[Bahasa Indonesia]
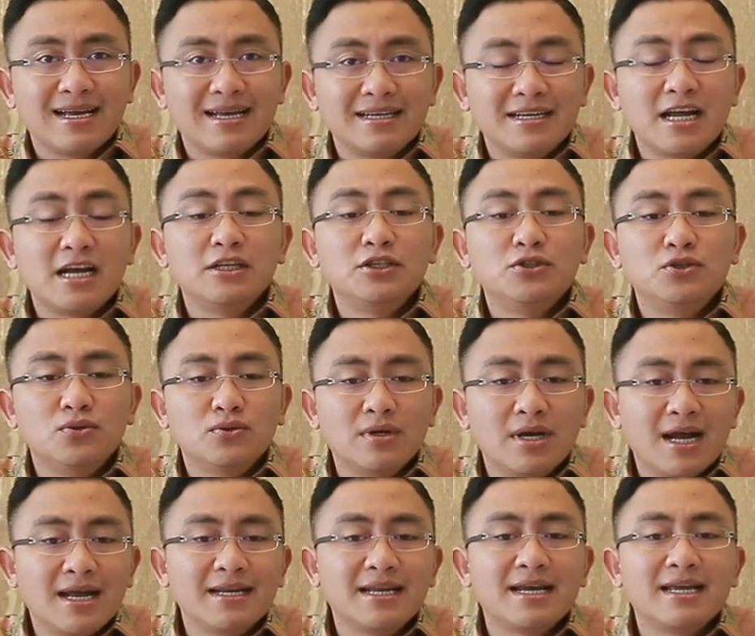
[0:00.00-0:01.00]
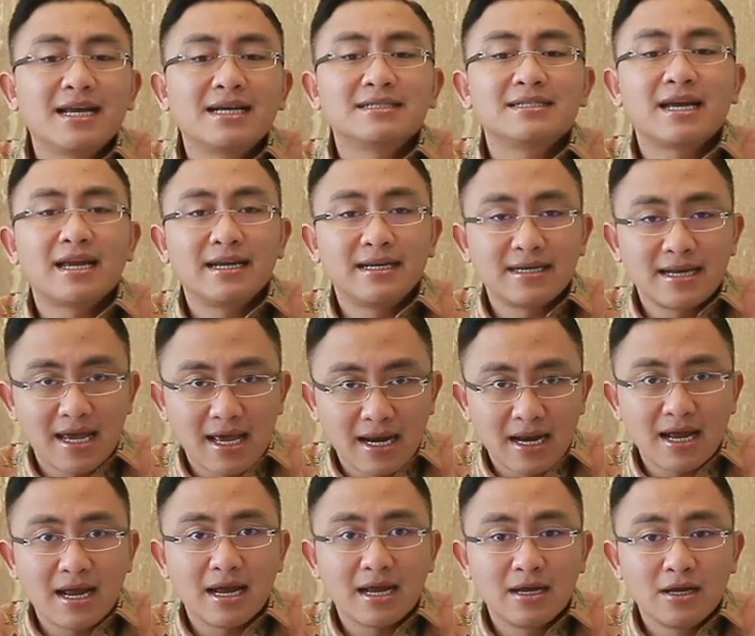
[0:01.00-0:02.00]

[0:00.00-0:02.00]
dan juga daya saing daerah,